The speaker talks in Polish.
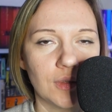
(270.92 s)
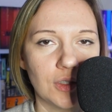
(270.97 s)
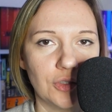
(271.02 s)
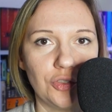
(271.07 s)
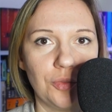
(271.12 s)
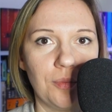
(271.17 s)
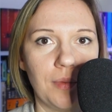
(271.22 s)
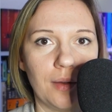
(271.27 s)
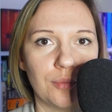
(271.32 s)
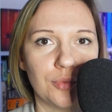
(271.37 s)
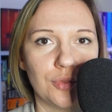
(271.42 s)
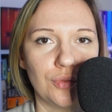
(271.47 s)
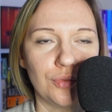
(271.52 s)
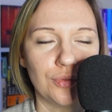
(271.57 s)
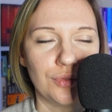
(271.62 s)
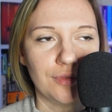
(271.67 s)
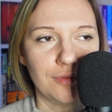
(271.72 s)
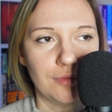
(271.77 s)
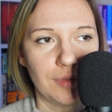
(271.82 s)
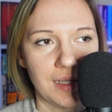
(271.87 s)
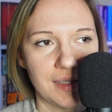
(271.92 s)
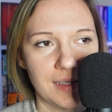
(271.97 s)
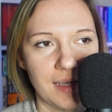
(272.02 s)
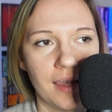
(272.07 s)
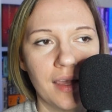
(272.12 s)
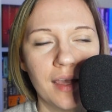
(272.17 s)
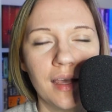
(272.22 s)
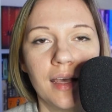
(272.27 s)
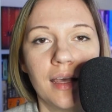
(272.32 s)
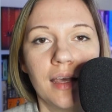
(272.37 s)
gdzie ma absolutną władzę.
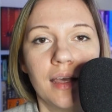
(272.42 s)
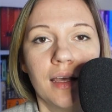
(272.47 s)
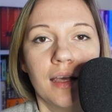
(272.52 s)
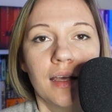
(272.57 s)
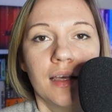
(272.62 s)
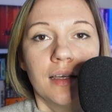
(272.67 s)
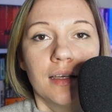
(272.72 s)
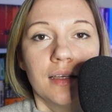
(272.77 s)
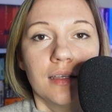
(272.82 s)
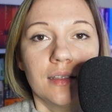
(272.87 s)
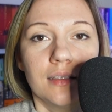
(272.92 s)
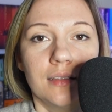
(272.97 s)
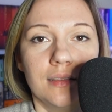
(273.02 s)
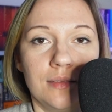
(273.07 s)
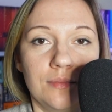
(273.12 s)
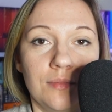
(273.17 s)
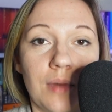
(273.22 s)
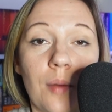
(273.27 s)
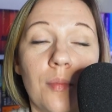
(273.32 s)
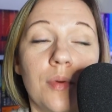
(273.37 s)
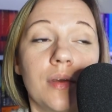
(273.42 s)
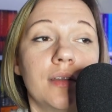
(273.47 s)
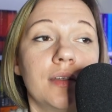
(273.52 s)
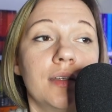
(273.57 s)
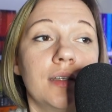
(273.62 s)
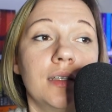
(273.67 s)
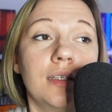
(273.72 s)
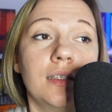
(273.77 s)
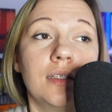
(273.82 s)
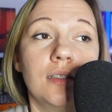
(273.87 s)
Y, mamy
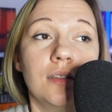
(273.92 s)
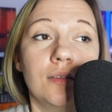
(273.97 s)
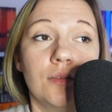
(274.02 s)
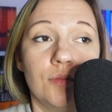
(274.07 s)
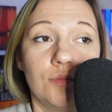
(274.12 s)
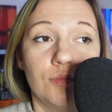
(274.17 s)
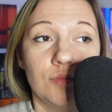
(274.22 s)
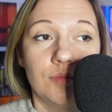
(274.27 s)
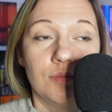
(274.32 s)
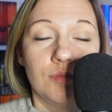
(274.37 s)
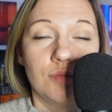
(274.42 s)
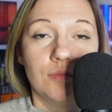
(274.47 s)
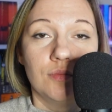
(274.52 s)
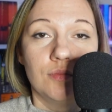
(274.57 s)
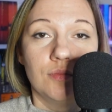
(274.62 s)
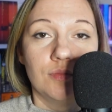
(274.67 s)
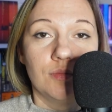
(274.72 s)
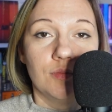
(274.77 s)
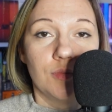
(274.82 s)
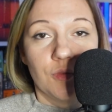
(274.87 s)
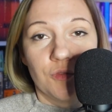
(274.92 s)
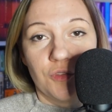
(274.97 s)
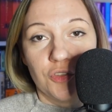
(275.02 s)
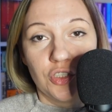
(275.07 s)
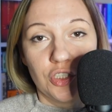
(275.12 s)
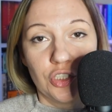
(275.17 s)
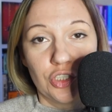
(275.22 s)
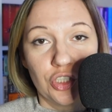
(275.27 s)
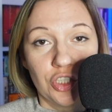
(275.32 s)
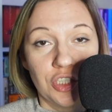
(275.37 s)
mm,
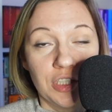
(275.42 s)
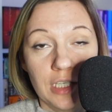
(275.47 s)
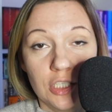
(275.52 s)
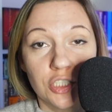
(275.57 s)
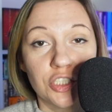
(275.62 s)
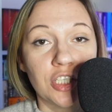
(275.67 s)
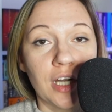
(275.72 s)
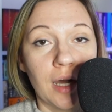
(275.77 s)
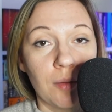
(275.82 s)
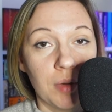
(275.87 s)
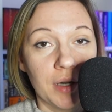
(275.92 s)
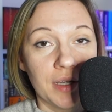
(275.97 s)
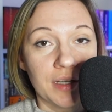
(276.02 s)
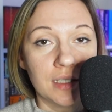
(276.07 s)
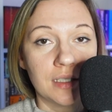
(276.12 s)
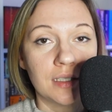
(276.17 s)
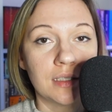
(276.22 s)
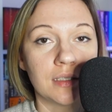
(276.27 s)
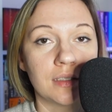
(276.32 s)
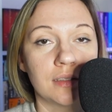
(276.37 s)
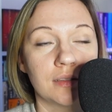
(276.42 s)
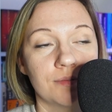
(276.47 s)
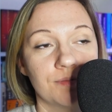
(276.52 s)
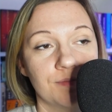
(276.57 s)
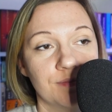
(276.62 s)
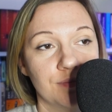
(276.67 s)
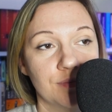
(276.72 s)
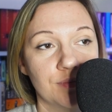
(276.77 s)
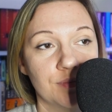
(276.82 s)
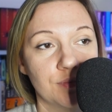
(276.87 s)
wycieczki na szaber
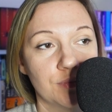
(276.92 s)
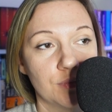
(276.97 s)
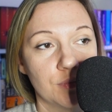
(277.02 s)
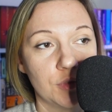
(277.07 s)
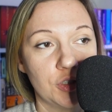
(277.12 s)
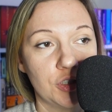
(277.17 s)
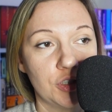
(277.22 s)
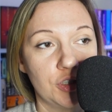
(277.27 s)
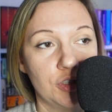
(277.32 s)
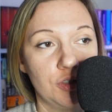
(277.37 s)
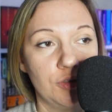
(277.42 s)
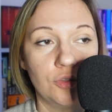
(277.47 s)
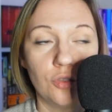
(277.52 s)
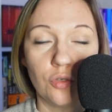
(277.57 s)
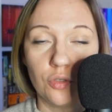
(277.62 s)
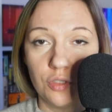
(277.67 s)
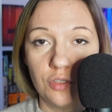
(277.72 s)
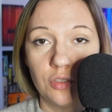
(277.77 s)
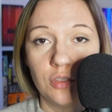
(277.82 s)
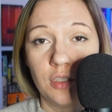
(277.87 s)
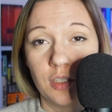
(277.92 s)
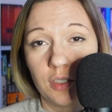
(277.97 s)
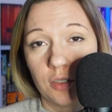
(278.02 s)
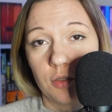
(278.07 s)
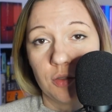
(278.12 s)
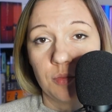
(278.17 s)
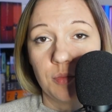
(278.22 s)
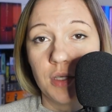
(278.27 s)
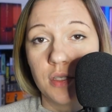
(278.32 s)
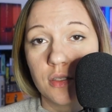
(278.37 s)
do
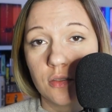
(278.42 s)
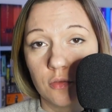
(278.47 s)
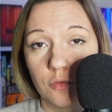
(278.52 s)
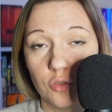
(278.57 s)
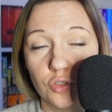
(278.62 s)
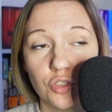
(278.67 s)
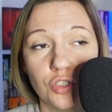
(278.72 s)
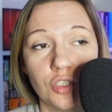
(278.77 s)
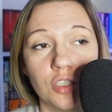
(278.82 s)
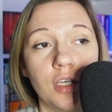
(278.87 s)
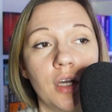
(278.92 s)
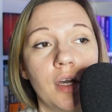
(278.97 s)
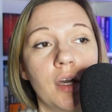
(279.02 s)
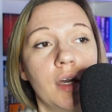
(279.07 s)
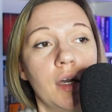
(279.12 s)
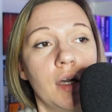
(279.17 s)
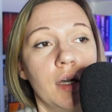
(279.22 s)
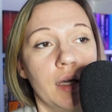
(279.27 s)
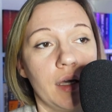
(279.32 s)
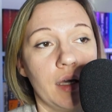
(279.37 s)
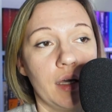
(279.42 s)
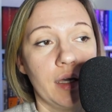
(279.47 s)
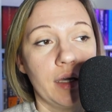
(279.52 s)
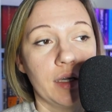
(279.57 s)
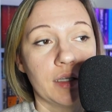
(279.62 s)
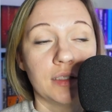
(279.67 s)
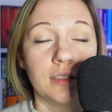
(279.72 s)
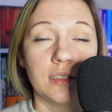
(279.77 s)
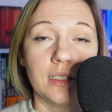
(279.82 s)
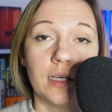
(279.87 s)
innych miejscowości,
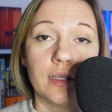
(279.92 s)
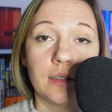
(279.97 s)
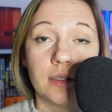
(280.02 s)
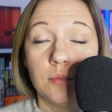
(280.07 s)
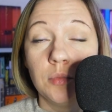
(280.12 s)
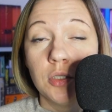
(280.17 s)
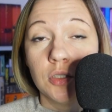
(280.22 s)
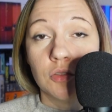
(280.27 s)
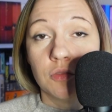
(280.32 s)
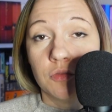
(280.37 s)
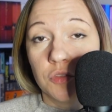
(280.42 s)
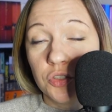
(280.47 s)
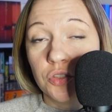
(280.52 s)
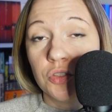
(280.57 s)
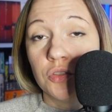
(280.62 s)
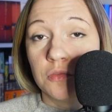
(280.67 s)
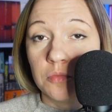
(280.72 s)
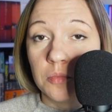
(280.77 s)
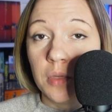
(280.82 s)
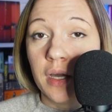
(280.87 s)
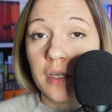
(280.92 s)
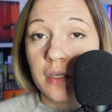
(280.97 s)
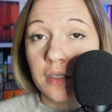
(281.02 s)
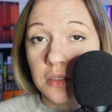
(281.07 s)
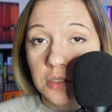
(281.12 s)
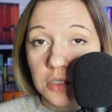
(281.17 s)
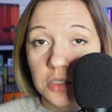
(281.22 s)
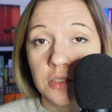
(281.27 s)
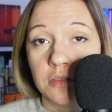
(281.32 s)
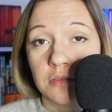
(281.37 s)
e, gdzie te miejscowości w miarę
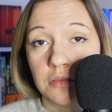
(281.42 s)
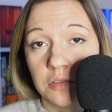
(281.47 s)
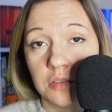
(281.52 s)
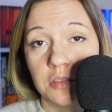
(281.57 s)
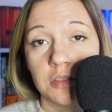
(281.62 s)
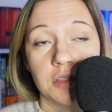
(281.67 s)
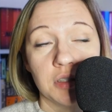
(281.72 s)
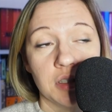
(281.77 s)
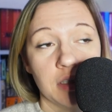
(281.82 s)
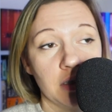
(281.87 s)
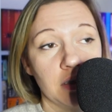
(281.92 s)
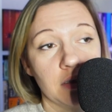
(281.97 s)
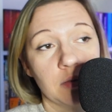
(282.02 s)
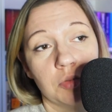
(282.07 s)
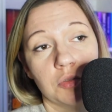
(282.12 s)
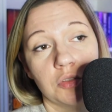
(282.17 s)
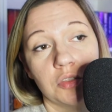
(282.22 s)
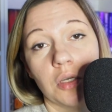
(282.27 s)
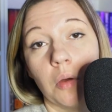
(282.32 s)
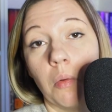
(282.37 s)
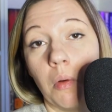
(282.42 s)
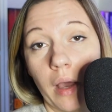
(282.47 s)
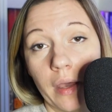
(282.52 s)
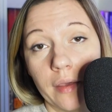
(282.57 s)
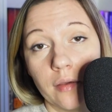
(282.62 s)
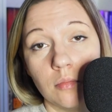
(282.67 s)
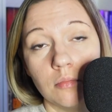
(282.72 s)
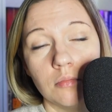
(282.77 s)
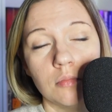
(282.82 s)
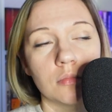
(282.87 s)
jeszcze wszystkie jakby
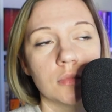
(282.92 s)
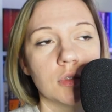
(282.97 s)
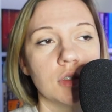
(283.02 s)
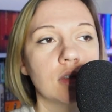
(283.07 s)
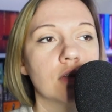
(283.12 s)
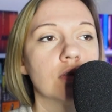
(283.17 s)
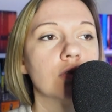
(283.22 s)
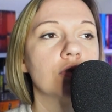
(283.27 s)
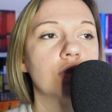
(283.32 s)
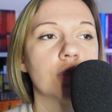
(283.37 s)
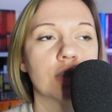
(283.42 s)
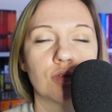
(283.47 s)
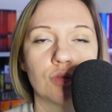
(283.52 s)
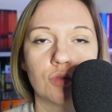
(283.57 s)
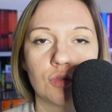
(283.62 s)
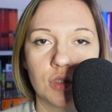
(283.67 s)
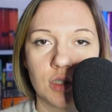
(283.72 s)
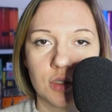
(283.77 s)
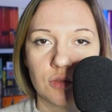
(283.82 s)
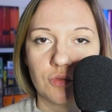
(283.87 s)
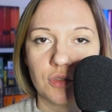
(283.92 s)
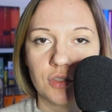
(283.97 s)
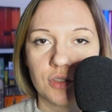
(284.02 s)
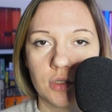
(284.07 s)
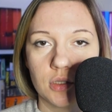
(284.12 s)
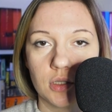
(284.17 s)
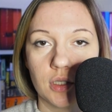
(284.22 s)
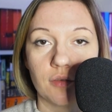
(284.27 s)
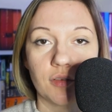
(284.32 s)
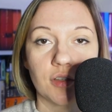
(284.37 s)
działają i od czasu do czasu
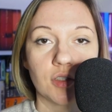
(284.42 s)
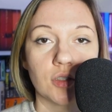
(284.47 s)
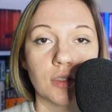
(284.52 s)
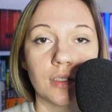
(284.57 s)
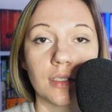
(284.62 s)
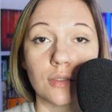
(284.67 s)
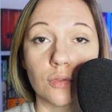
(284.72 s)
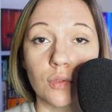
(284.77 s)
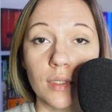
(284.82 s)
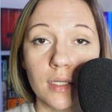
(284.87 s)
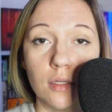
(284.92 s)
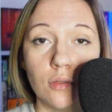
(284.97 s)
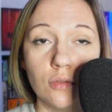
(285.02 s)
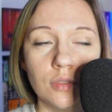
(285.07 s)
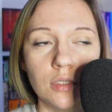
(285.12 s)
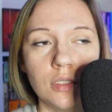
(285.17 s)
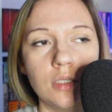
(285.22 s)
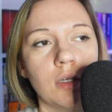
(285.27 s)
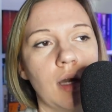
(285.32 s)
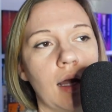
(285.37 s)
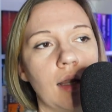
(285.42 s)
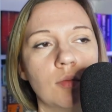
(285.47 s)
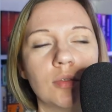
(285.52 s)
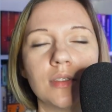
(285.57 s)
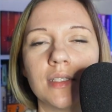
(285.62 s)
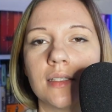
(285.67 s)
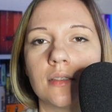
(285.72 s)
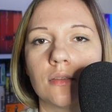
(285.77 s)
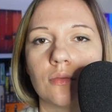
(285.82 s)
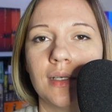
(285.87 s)
właśnie trafia się na złych ludzi
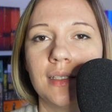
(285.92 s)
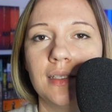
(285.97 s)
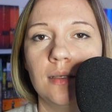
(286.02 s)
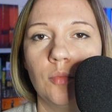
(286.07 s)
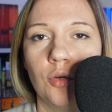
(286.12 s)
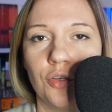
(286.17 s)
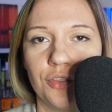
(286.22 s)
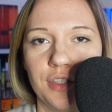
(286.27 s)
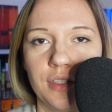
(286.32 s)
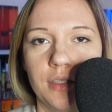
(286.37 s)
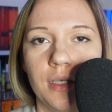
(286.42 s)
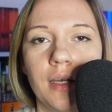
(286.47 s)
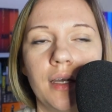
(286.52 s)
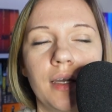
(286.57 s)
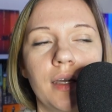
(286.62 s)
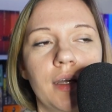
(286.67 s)
albo na złe demony.